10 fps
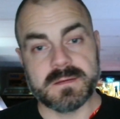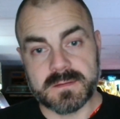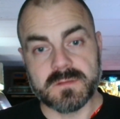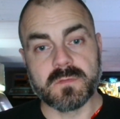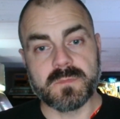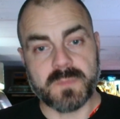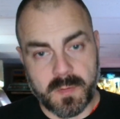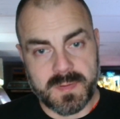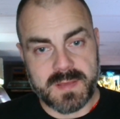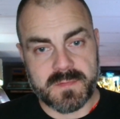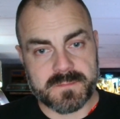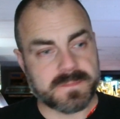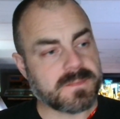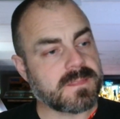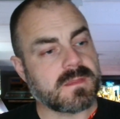Donc problème,
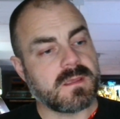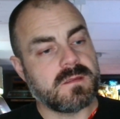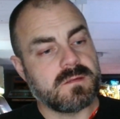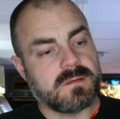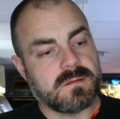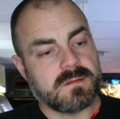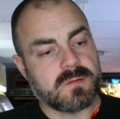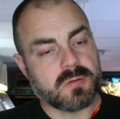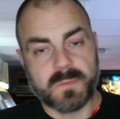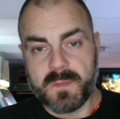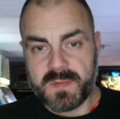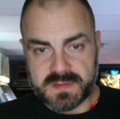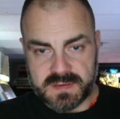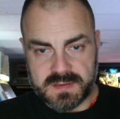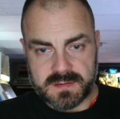je peux
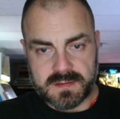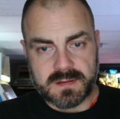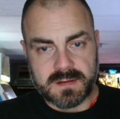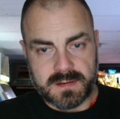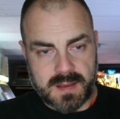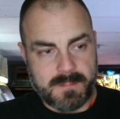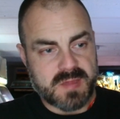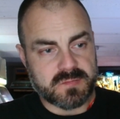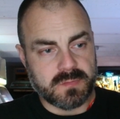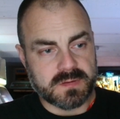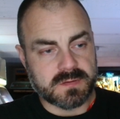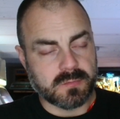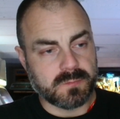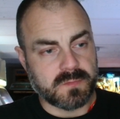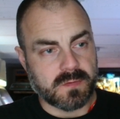maintenir la base de
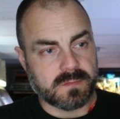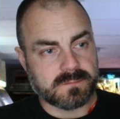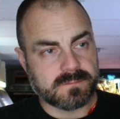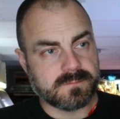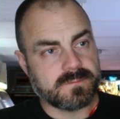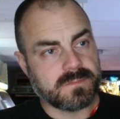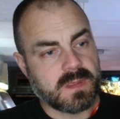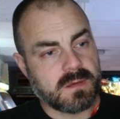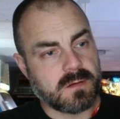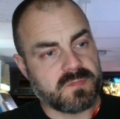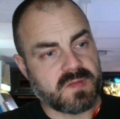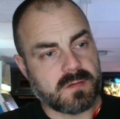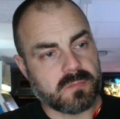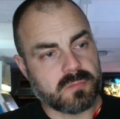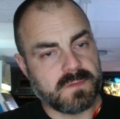l'interrupteur. Comme ça,
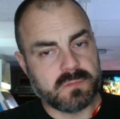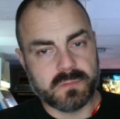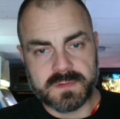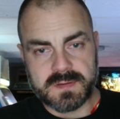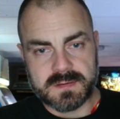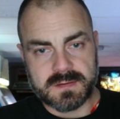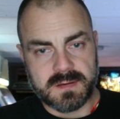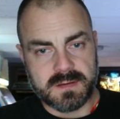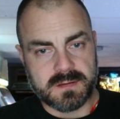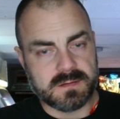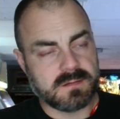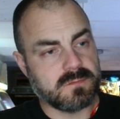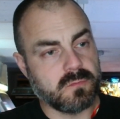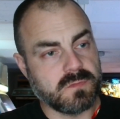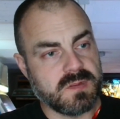quand je fais tourner les
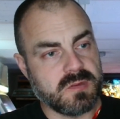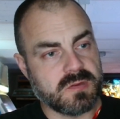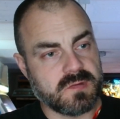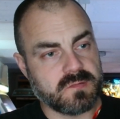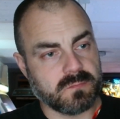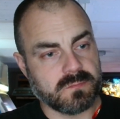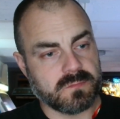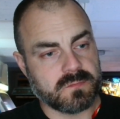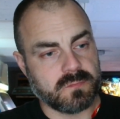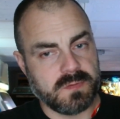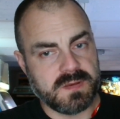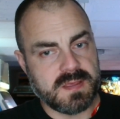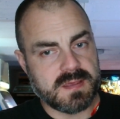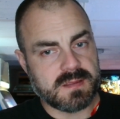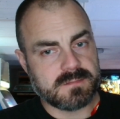deux tiges qui sont
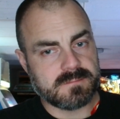solidaires,